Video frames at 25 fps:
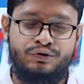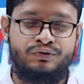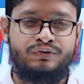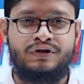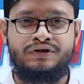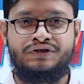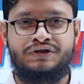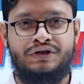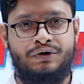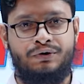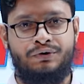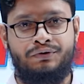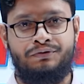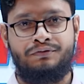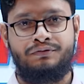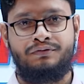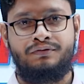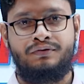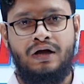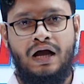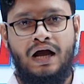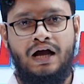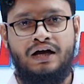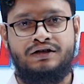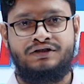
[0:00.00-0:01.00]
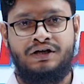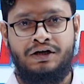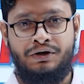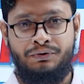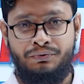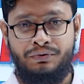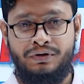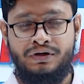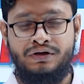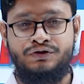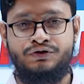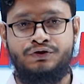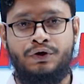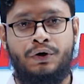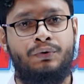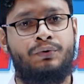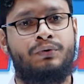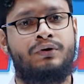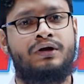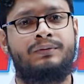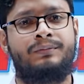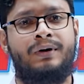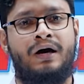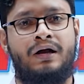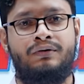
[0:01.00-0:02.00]
প্রত্যাশীগণ আশা করি
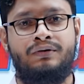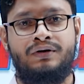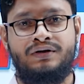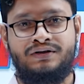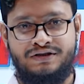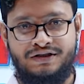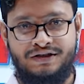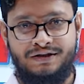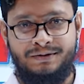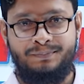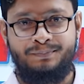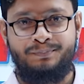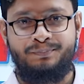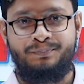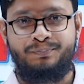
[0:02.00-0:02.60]
সকলেই ভালো আছেন